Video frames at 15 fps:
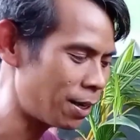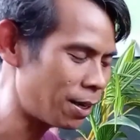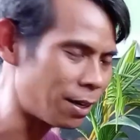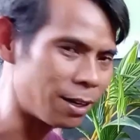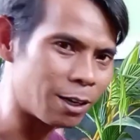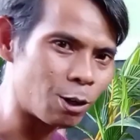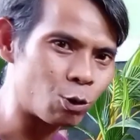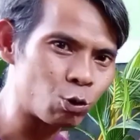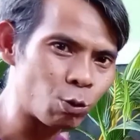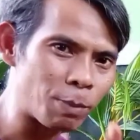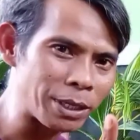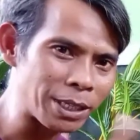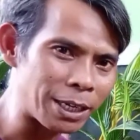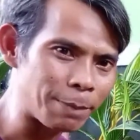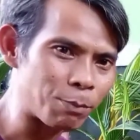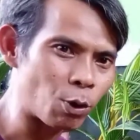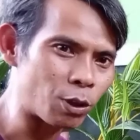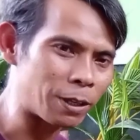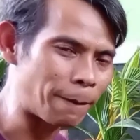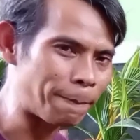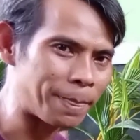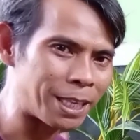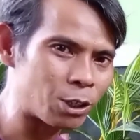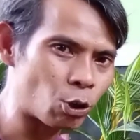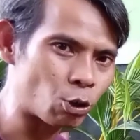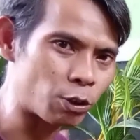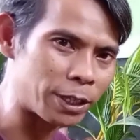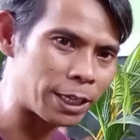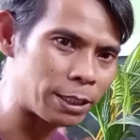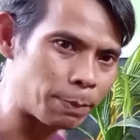uh, untuk masalah di pot ya ini
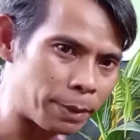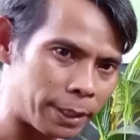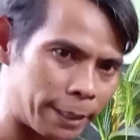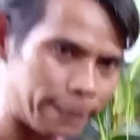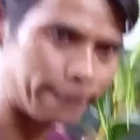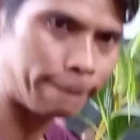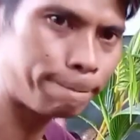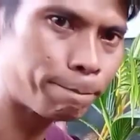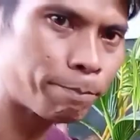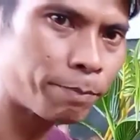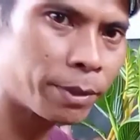contohnya seperti ini